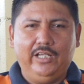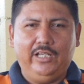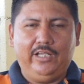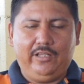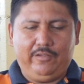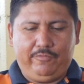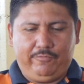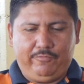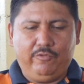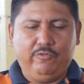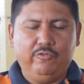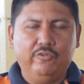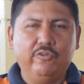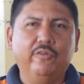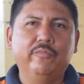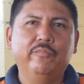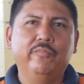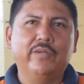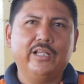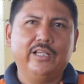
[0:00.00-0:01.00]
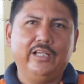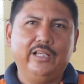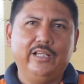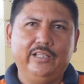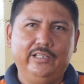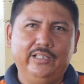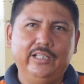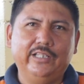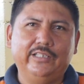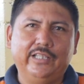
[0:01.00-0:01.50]
eh, fue un
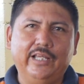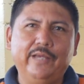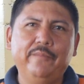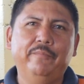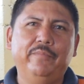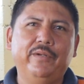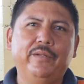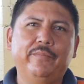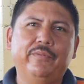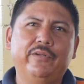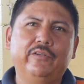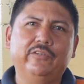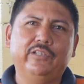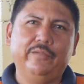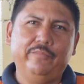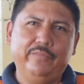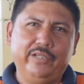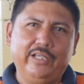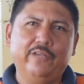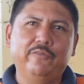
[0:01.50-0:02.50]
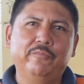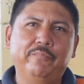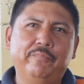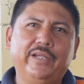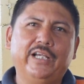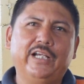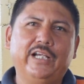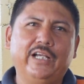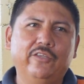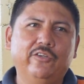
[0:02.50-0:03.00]
hombre de temple, pero también era un
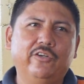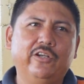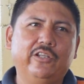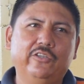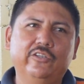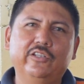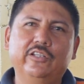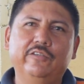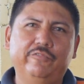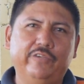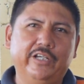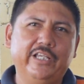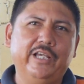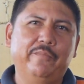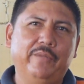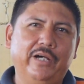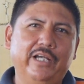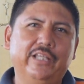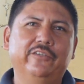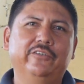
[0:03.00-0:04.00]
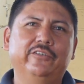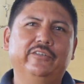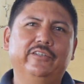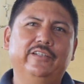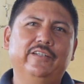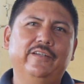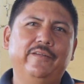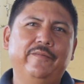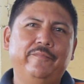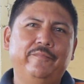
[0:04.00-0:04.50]
pescador de donde fue llamado.
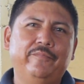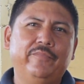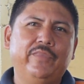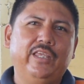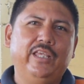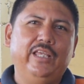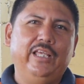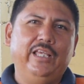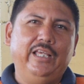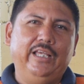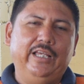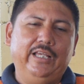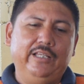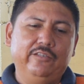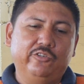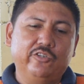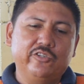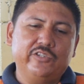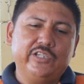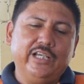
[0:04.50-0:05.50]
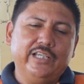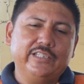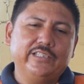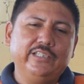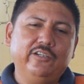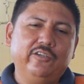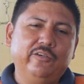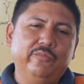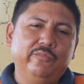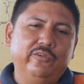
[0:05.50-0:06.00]
Entonces
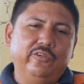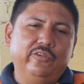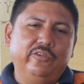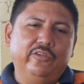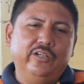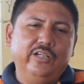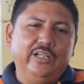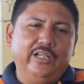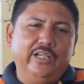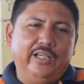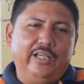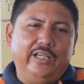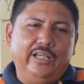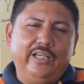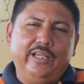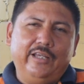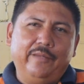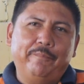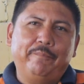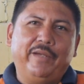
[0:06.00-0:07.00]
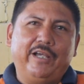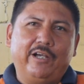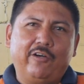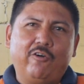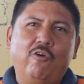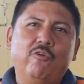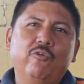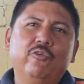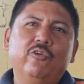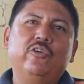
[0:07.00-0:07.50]
así como eh,
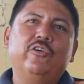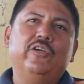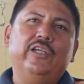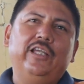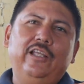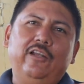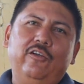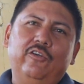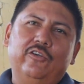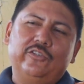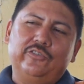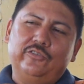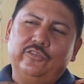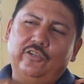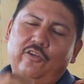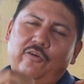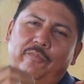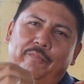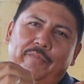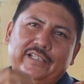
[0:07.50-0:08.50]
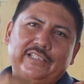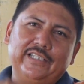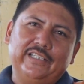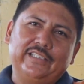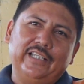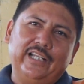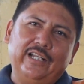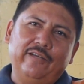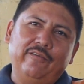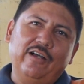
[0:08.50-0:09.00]
pescó uno y los, los peces
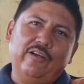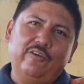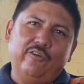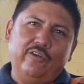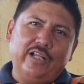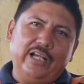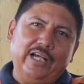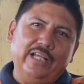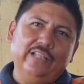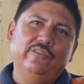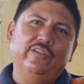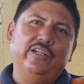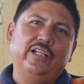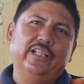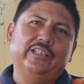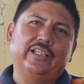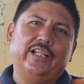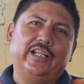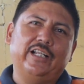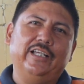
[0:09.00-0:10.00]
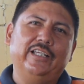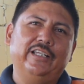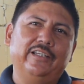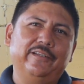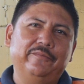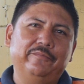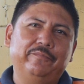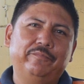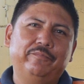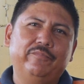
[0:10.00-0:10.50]
se le van colgando en la atarraya.
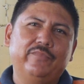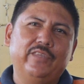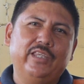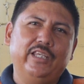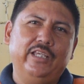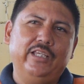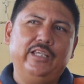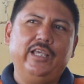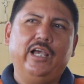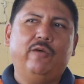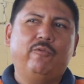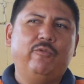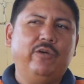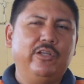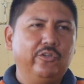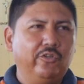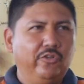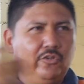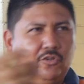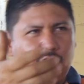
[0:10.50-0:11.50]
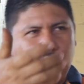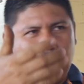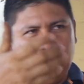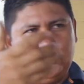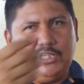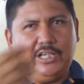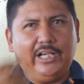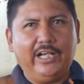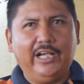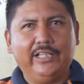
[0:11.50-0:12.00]
Y ya cuando
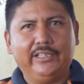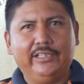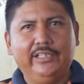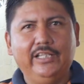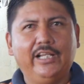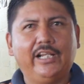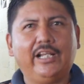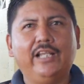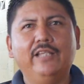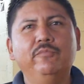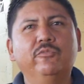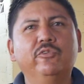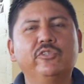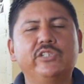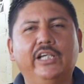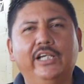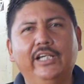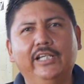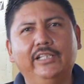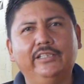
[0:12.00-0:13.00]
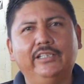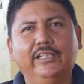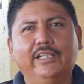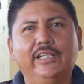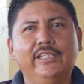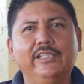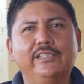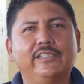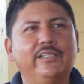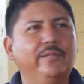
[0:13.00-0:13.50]
llega a tierra hay mucha gente
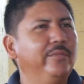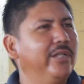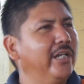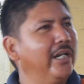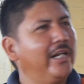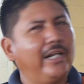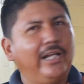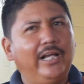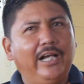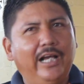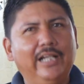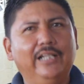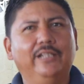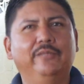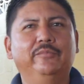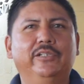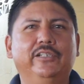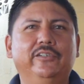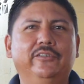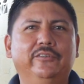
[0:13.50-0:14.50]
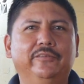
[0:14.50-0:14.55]
que dice, mira, regálenme